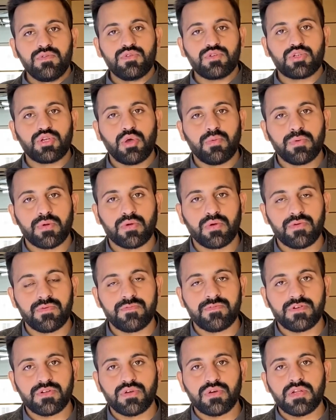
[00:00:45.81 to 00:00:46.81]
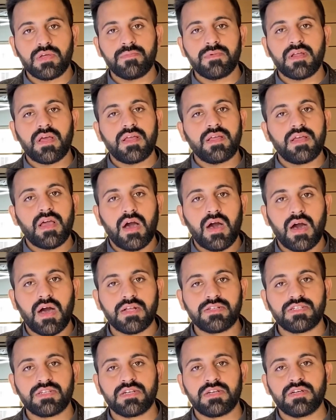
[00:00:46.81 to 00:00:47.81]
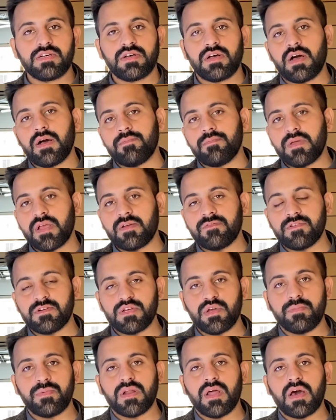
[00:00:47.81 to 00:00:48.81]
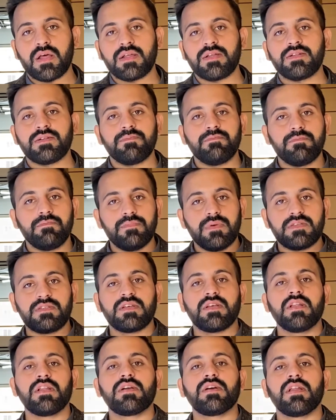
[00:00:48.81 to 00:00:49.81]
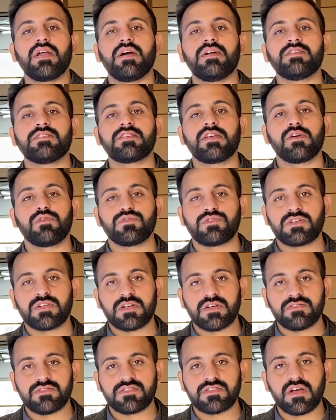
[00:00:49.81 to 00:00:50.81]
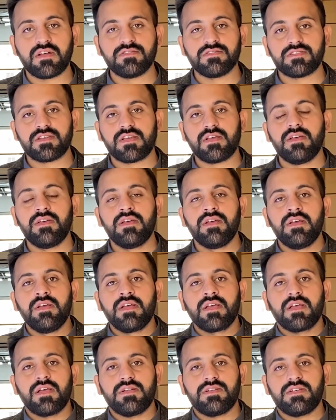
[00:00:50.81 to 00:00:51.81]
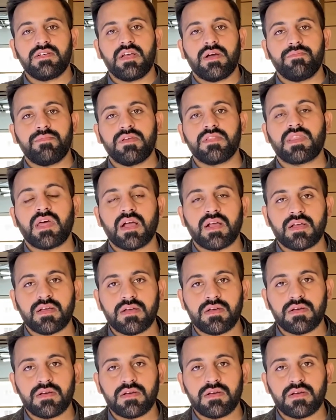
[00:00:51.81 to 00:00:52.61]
उसके ऊपर कोई वीडियो नहीं बनाई आज हम एक वीडियो बना रहे हैं बेसिकली क्लाइंट्स के कुछ कंसर्नस हैं कि जी अभी तक